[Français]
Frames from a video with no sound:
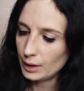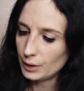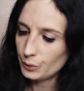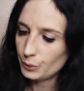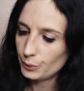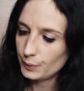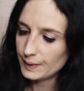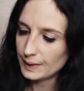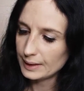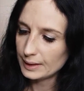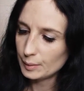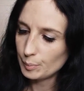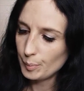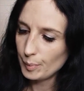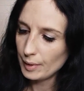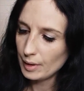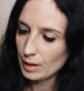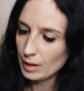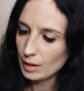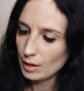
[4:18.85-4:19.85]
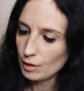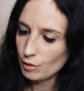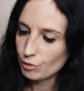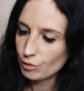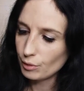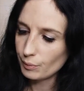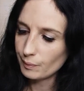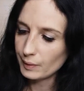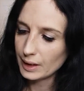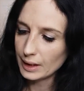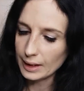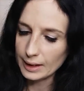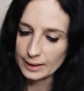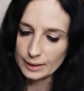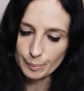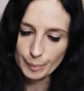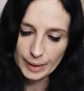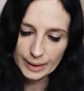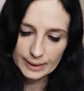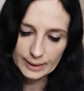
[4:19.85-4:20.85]
Lasus sp, Fornica
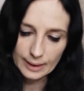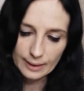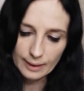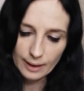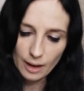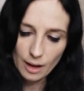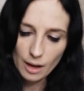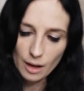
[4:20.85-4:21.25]
sp, etc.